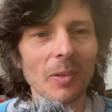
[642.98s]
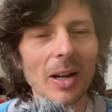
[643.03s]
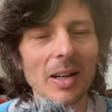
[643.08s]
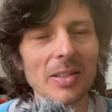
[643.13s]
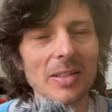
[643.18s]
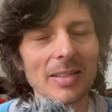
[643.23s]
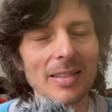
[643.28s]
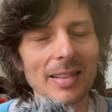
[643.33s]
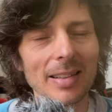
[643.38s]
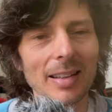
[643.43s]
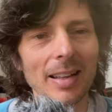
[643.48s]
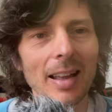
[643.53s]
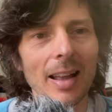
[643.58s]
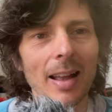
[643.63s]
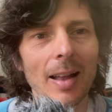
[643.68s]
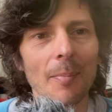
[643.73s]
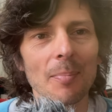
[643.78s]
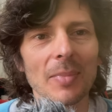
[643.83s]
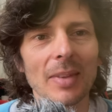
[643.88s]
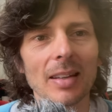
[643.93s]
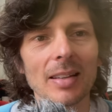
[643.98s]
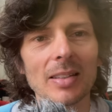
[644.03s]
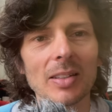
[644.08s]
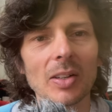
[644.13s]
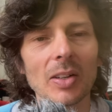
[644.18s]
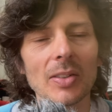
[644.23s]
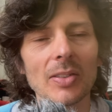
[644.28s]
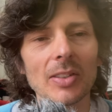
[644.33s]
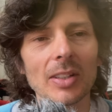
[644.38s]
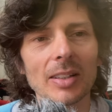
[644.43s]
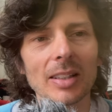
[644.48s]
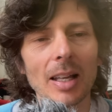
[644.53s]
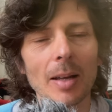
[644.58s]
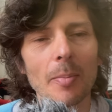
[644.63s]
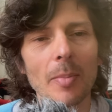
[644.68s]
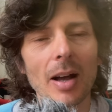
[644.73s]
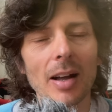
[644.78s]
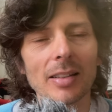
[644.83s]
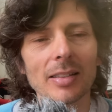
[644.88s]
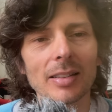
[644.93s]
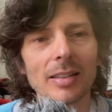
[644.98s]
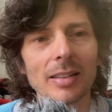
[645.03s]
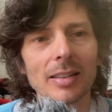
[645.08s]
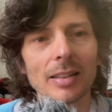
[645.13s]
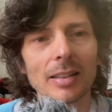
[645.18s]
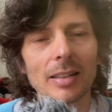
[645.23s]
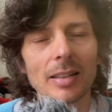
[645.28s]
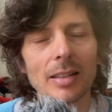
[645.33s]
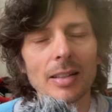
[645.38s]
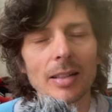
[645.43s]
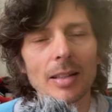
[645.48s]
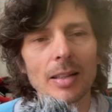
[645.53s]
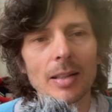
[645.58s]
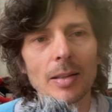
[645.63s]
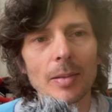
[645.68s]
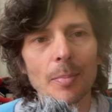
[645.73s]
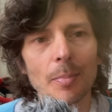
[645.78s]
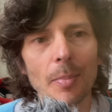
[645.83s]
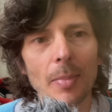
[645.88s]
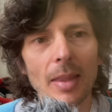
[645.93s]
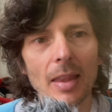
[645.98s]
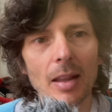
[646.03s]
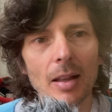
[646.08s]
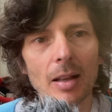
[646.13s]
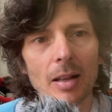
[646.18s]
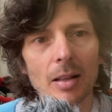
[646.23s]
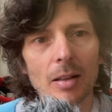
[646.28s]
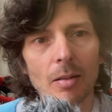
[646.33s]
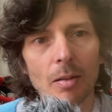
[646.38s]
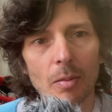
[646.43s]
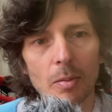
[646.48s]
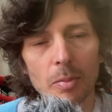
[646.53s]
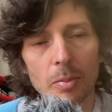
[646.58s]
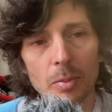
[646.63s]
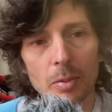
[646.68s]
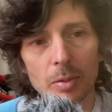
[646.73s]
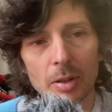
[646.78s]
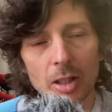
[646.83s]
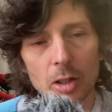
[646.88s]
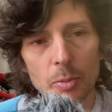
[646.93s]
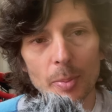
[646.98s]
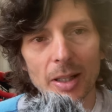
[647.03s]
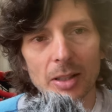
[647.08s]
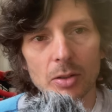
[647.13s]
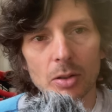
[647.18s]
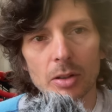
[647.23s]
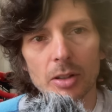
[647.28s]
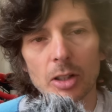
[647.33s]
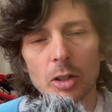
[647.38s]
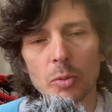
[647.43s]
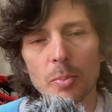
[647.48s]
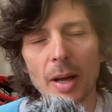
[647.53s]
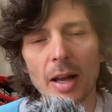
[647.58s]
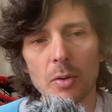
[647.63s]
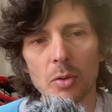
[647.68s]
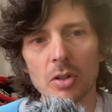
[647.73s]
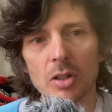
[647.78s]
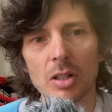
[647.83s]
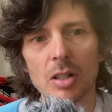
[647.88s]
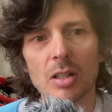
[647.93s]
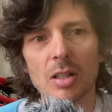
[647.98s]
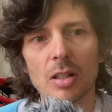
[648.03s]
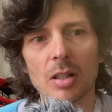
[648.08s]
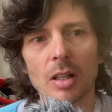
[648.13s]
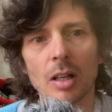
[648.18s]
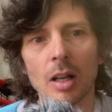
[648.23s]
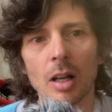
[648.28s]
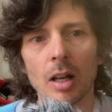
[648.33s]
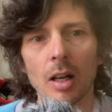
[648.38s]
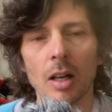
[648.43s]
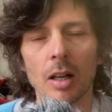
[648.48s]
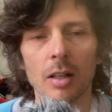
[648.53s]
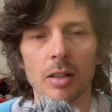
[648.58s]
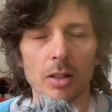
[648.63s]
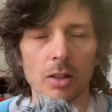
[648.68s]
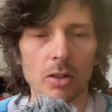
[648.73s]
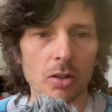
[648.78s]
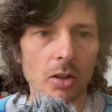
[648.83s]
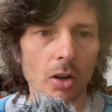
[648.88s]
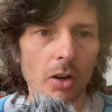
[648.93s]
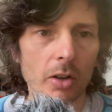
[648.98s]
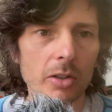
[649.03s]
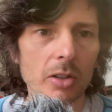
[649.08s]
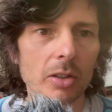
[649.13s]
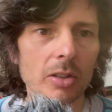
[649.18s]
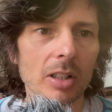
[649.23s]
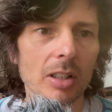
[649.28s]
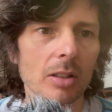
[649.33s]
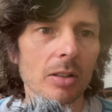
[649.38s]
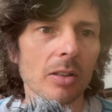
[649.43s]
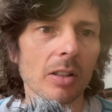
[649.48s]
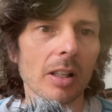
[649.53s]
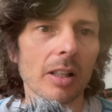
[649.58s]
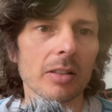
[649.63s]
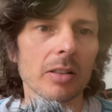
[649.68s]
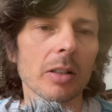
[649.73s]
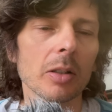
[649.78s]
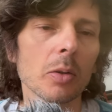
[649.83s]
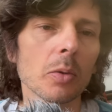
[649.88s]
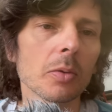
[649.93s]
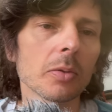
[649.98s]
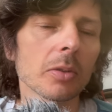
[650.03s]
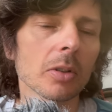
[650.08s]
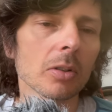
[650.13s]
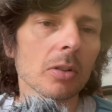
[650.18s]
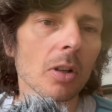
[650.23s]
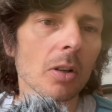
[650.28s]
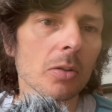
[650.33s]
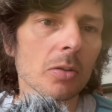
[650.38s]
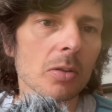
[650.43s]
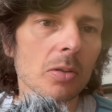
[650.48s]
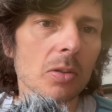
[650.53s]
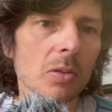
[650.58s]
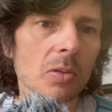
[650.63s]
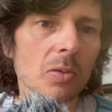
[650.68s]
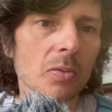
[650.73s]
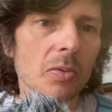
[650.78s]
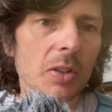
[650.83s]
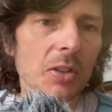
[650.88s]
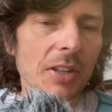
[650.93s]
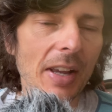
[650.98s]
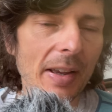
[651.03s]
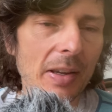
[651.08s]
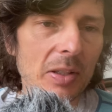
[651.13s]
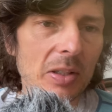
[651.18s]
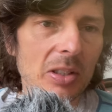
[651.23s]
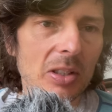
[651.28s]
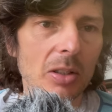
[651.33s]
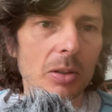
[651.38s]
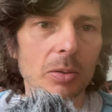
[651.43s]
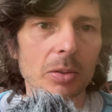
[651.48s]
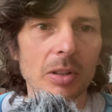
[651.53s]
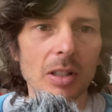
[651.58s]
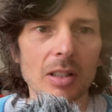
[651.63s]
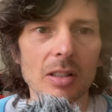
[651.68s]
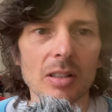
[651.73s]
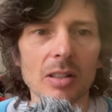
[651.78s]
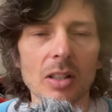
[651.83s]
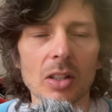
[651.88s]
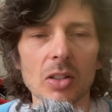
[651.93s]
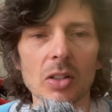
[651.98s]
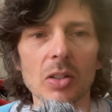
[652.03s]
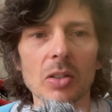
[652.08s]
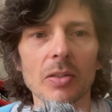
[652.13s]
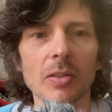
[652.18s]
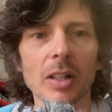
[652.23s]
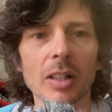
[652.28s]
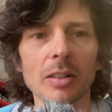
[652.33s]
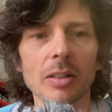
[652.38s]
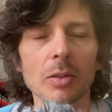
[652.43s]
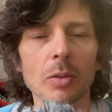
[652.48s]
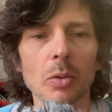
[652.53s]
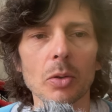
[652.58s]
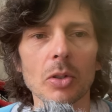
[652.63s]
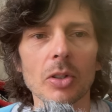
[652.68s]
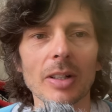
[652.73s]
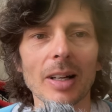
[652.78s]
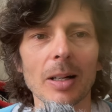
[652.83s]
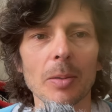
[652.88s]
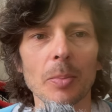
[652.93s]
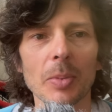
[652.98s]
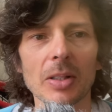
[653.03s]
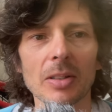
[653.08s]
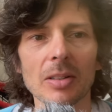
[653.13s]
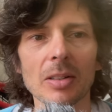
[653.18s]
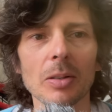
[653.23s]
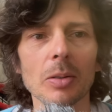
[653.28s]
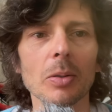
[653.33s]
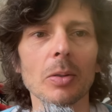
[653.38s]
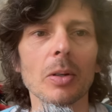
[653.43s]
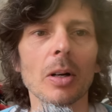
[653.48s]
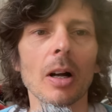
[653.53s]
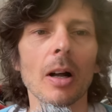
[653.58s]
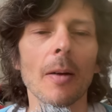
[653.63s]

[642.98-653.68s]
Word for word: Właśnie skończę temat y, y, liczbaston niż mężczyzn. Jeśli chodzi o sezon klasyków, no to zwycięzcą jest zdecydowanie drużyna Alpesinu.